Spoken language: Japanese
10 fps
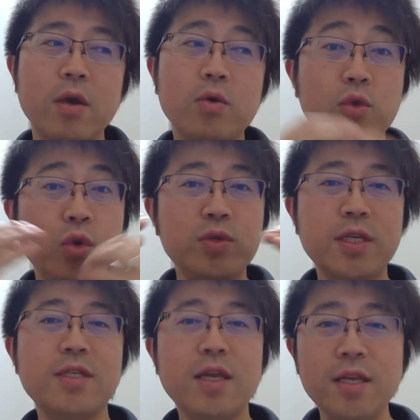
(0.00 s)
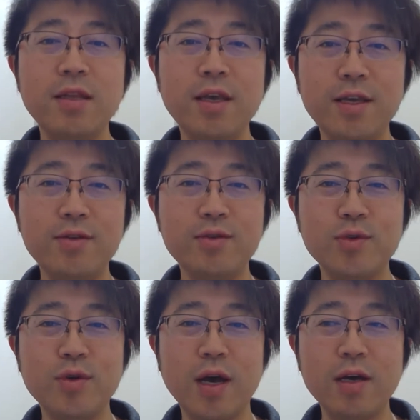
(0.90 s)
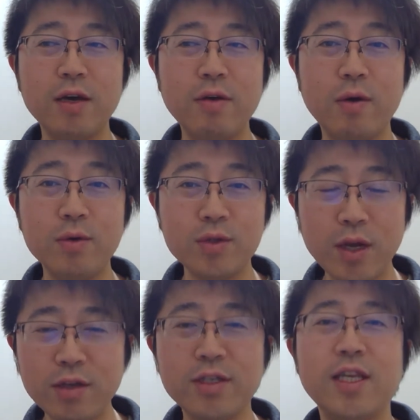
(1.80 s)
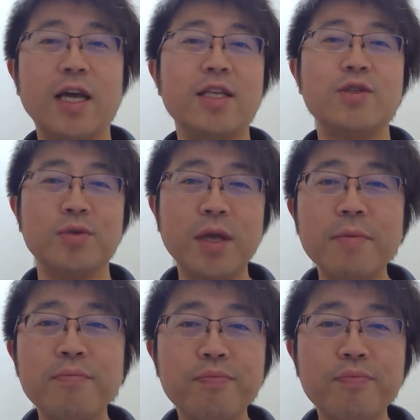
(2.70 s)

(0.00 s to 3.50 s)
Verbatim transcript: こう閉ざされているという感覚はおそらく嫌いでしょうね。